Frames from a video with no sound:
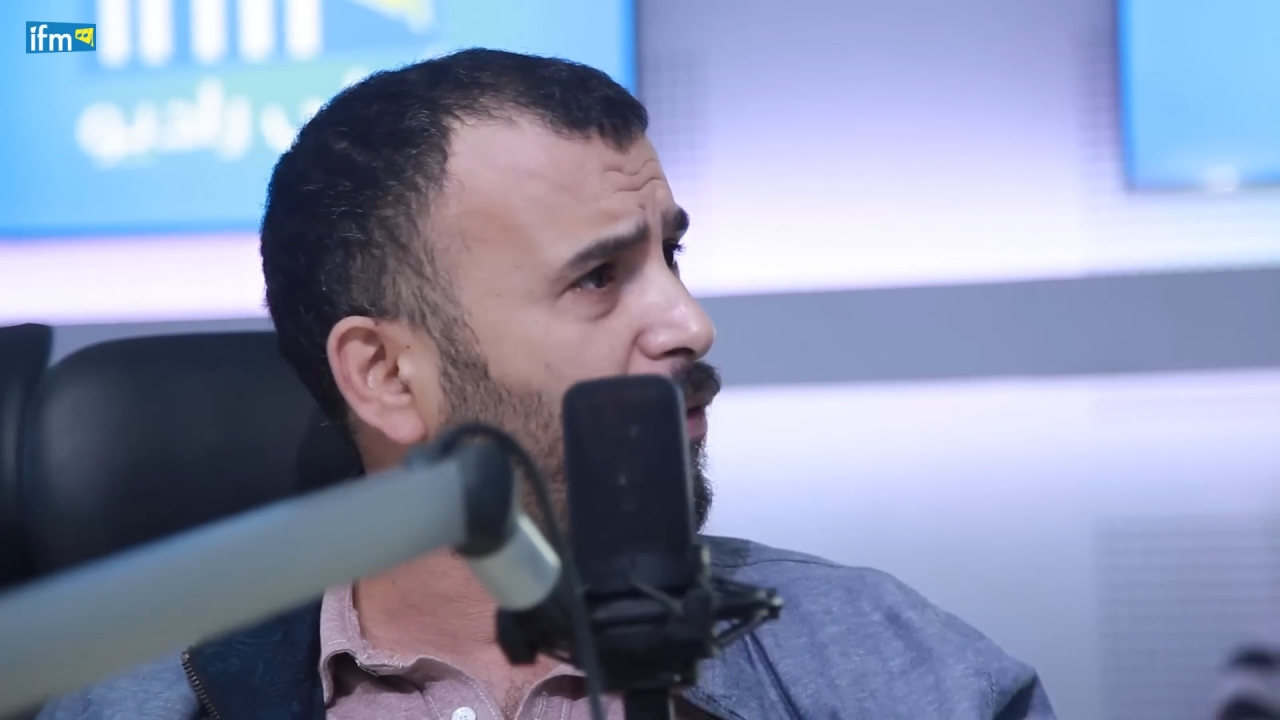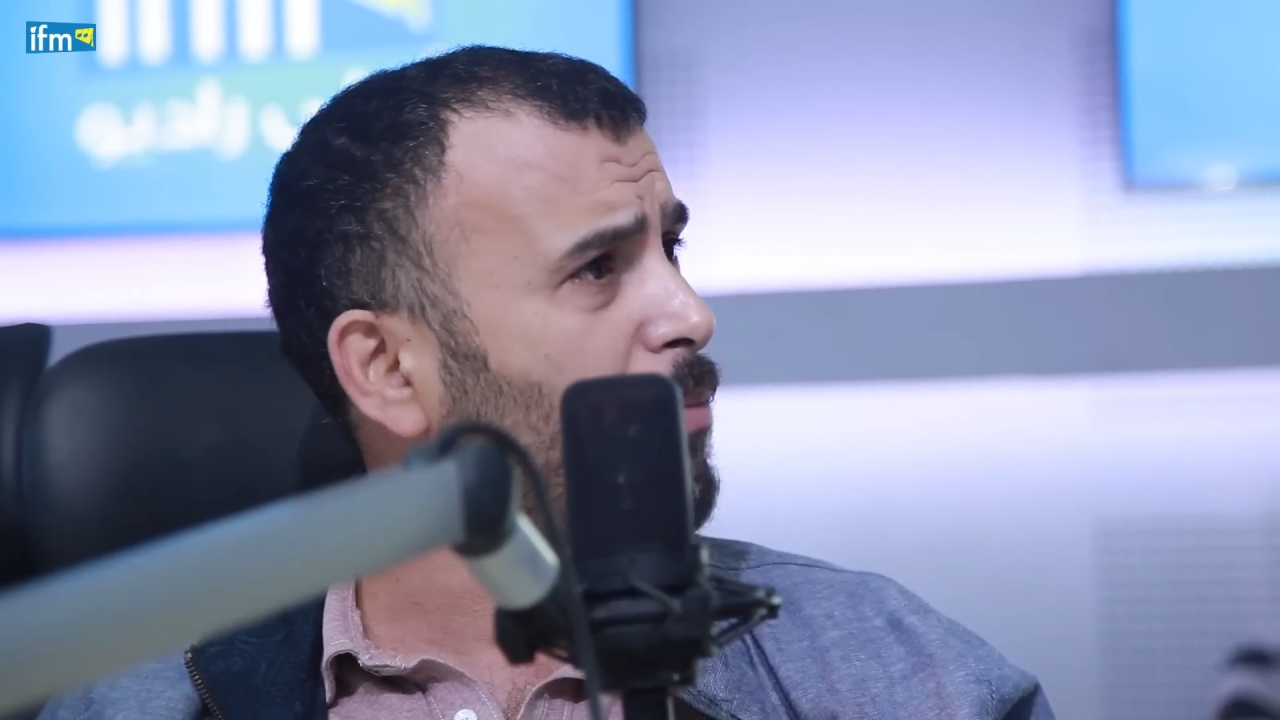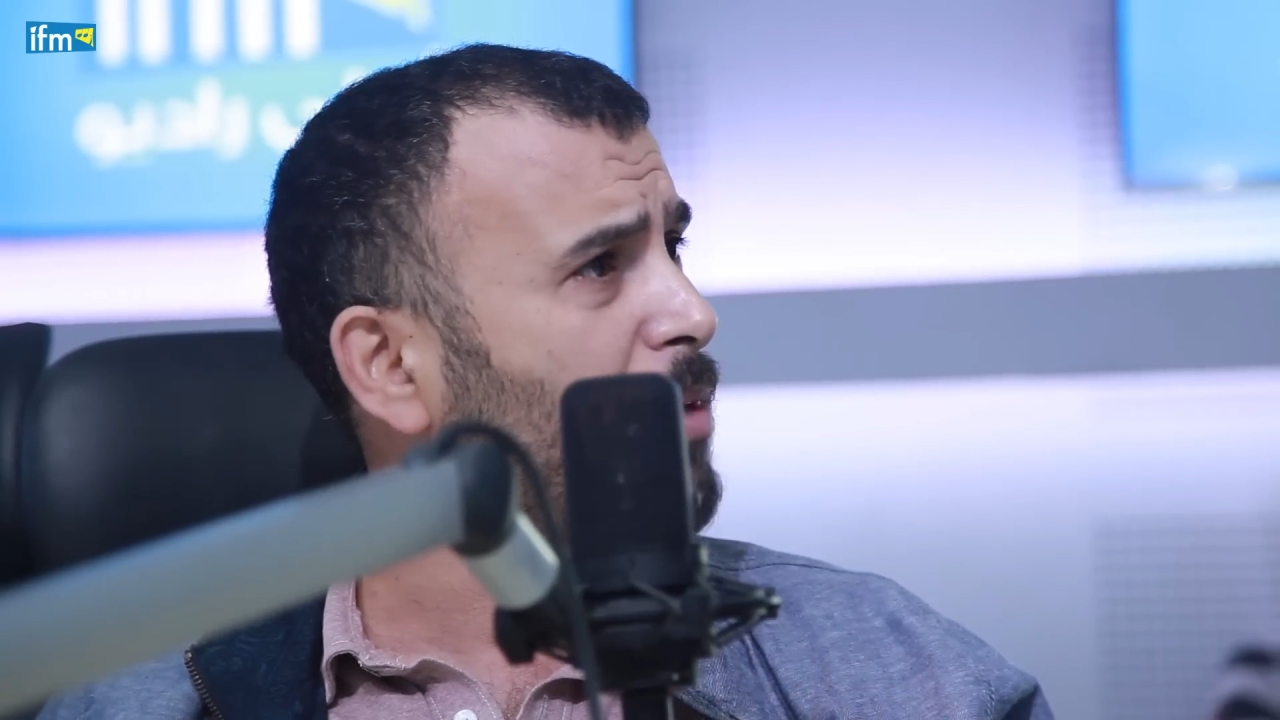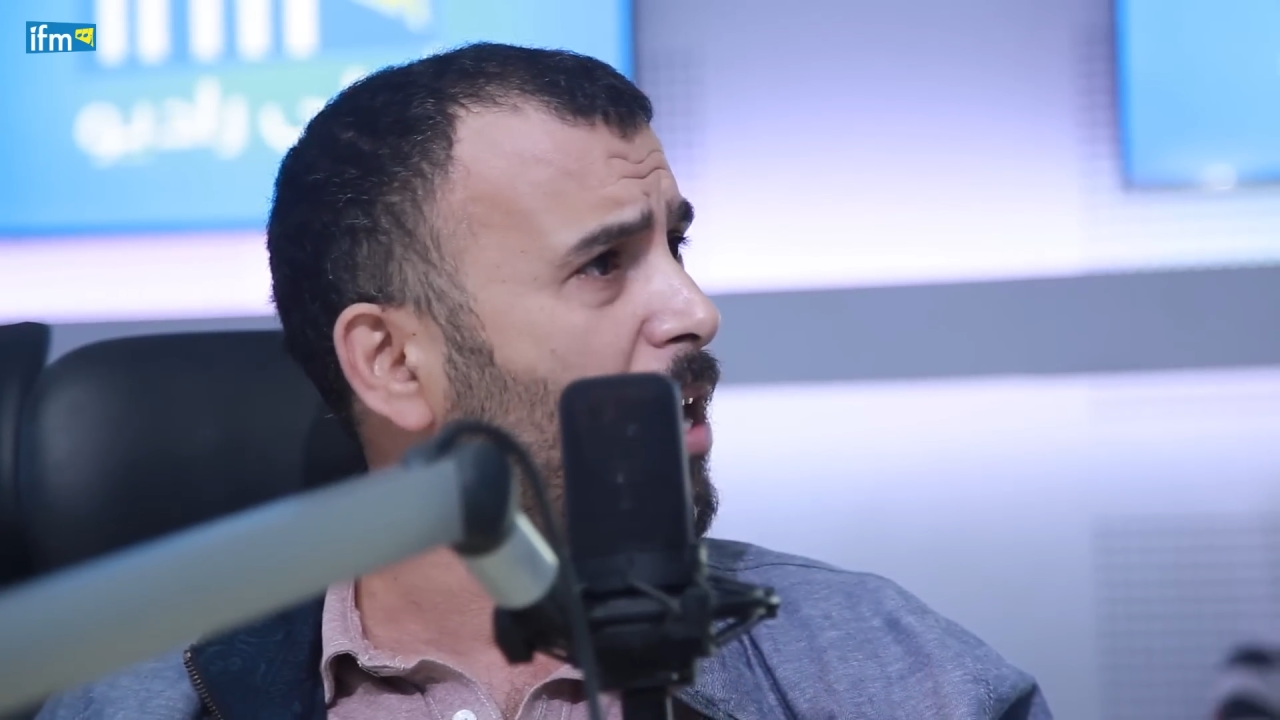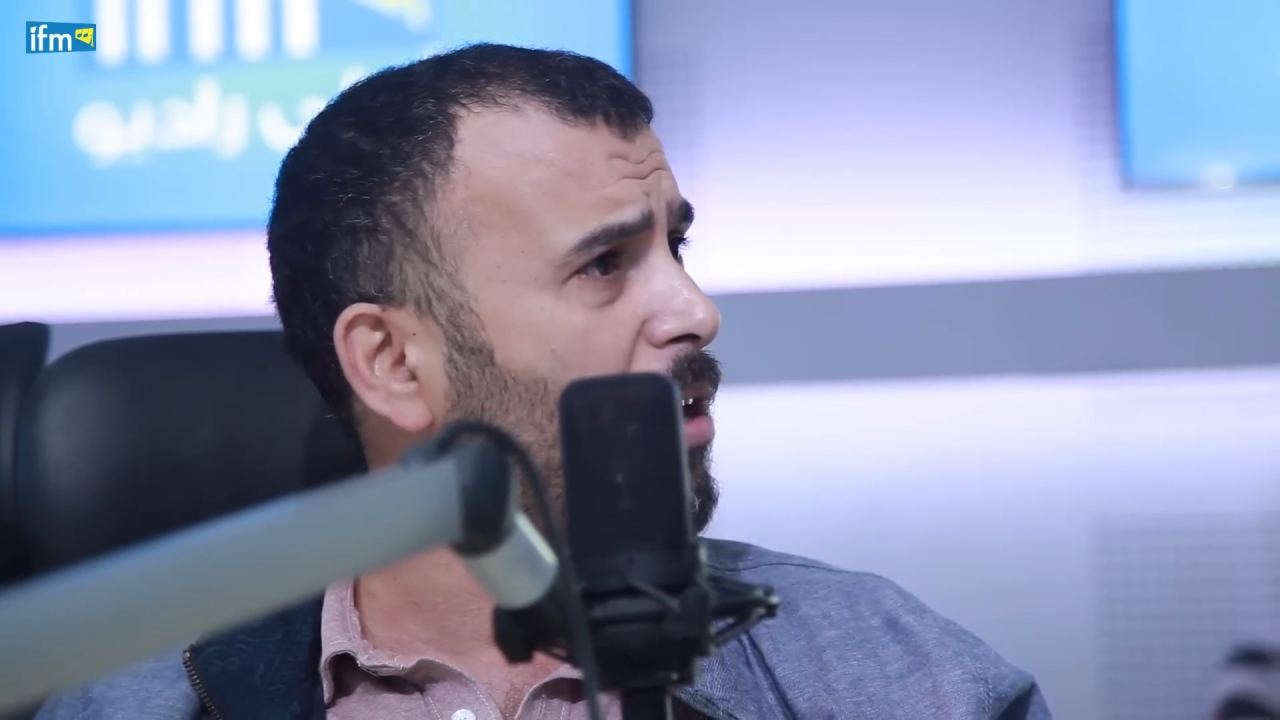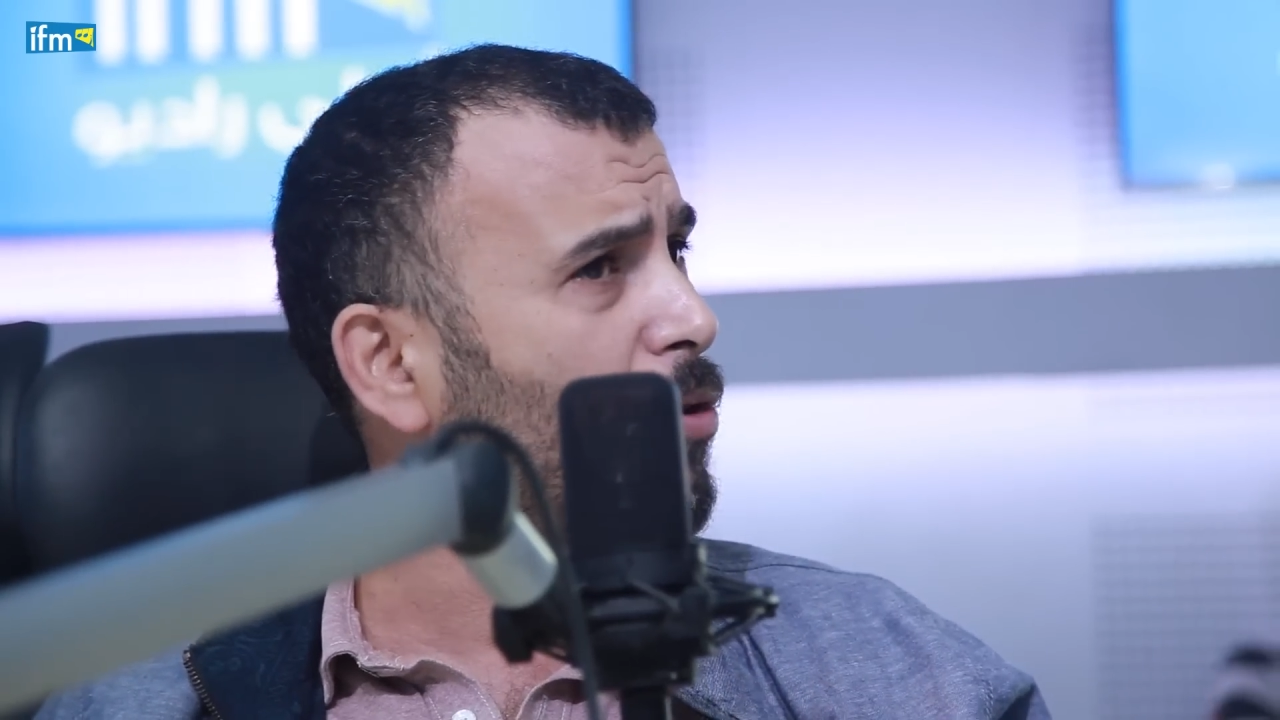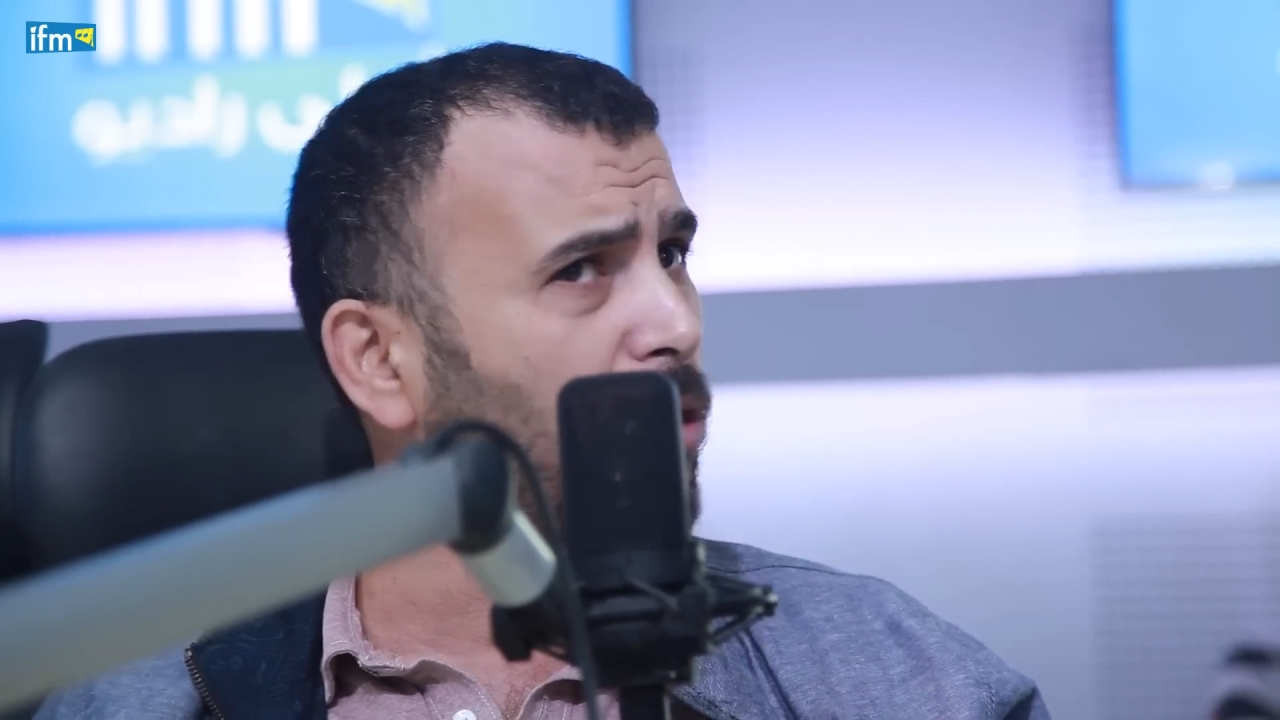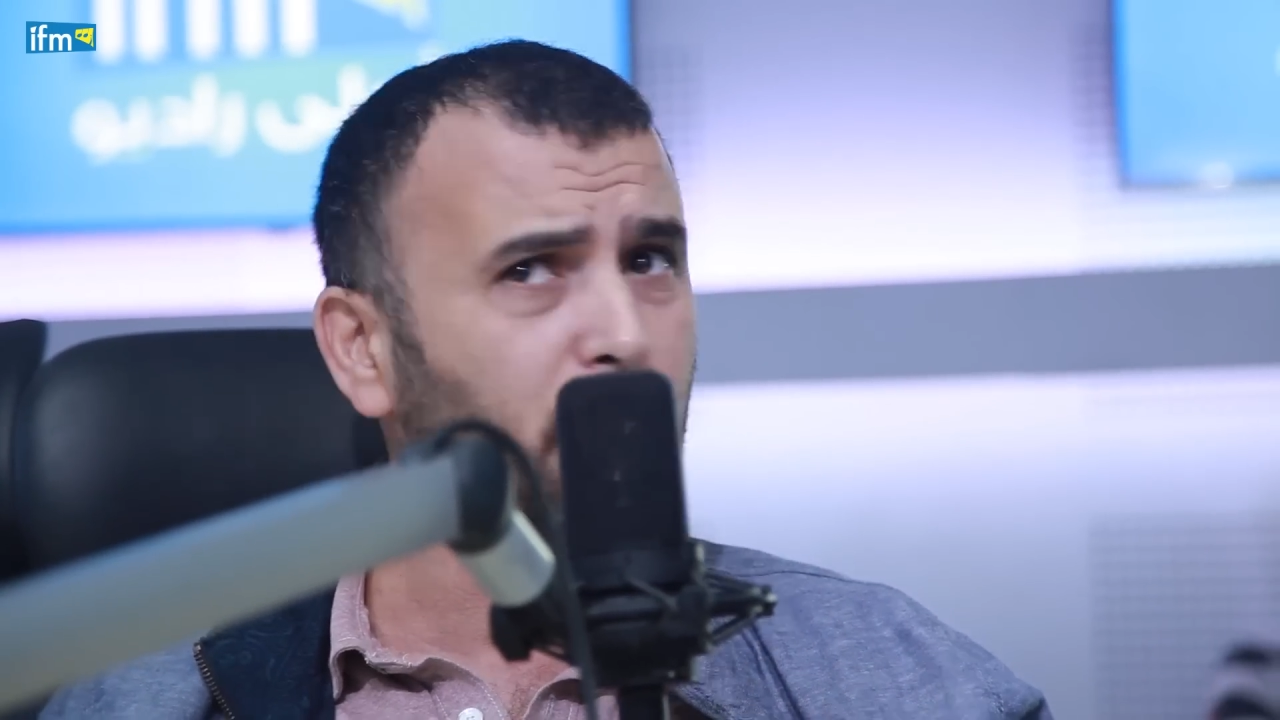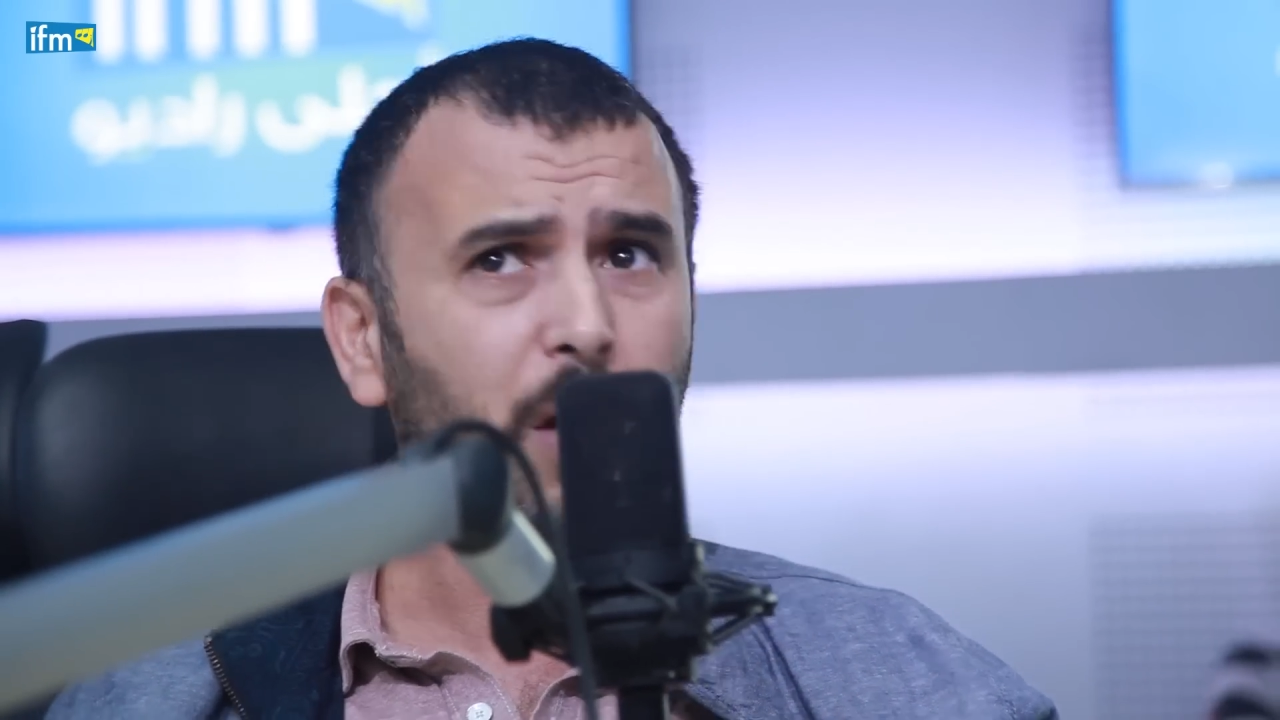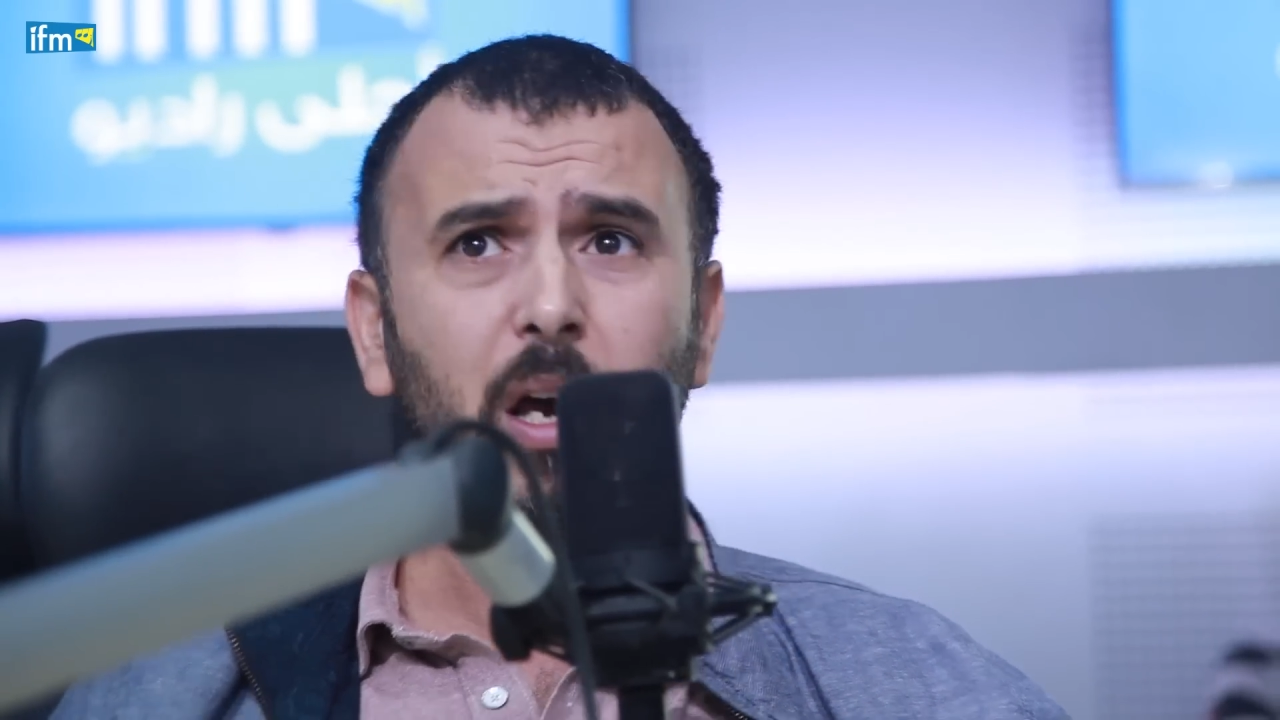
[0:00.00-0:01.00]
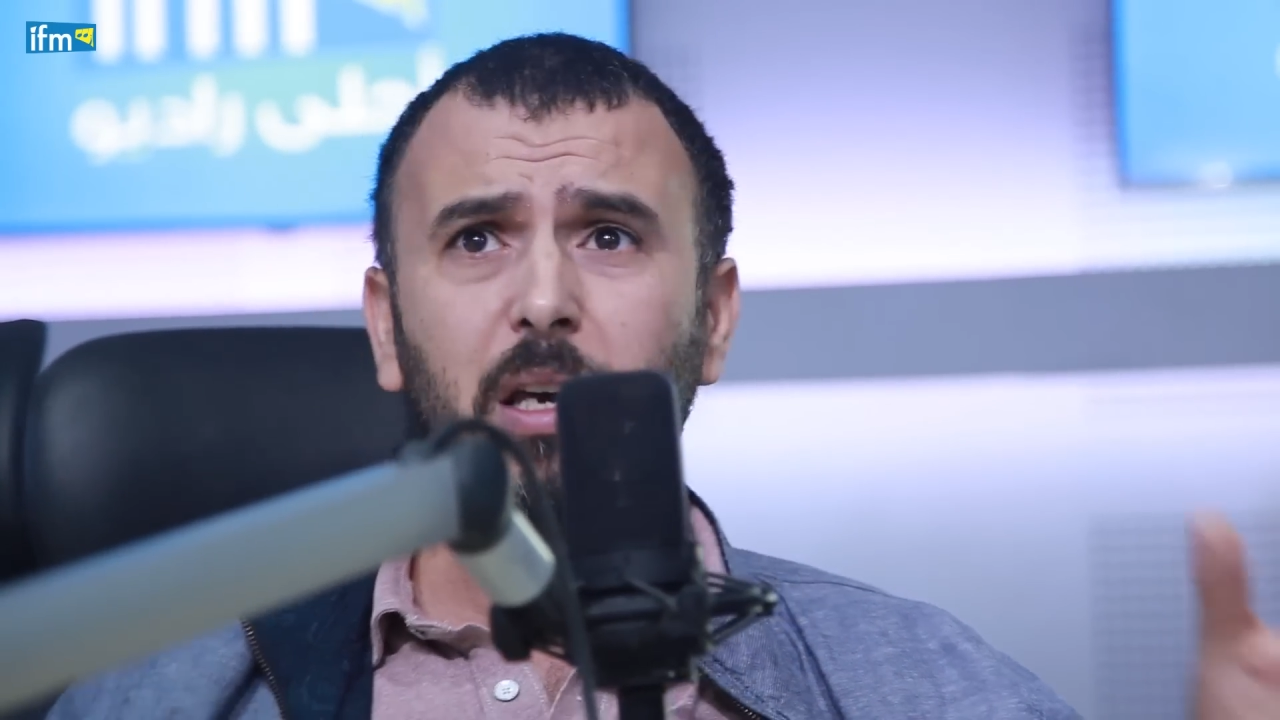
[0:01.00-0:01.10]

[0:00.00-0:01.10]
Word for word: اليوم